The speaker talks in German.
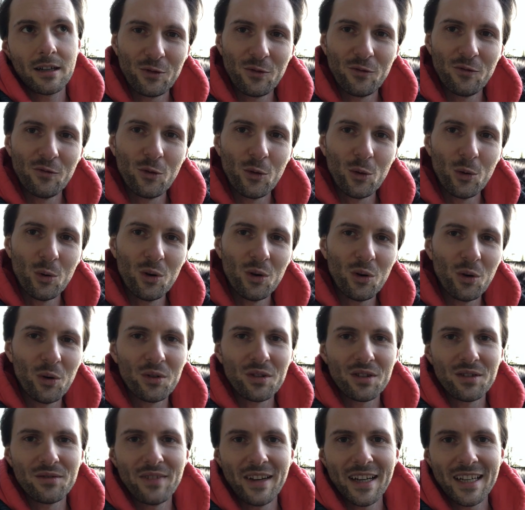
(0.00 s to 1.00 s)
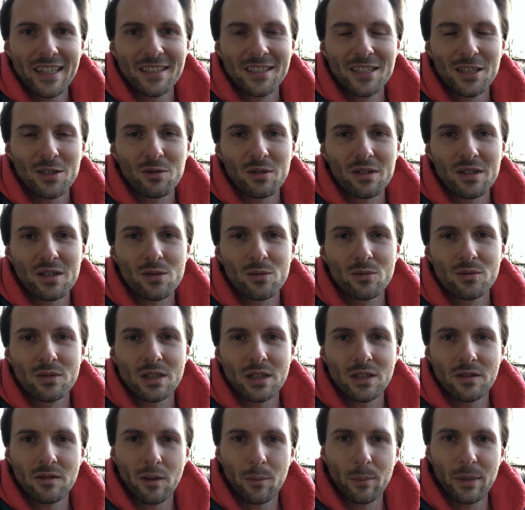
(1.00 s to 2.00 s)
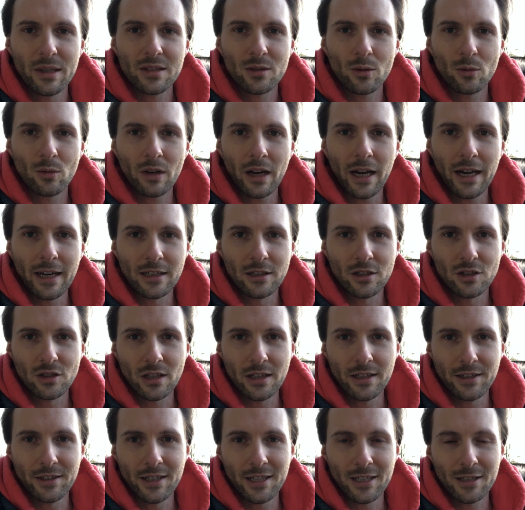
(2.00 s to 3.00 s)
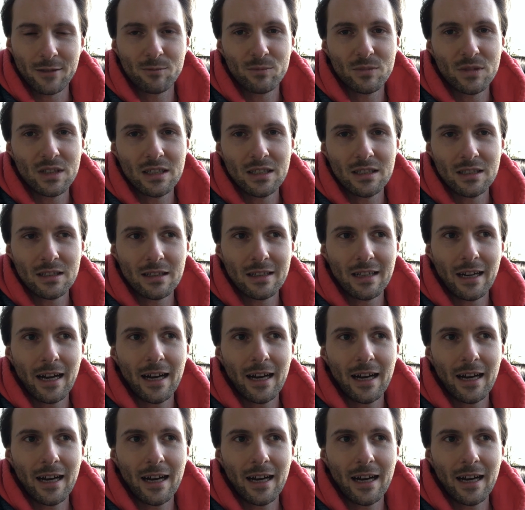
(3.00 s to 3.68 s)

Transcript: wo und in welchen Situationen sich die Verbesserung eingestellt hat. Die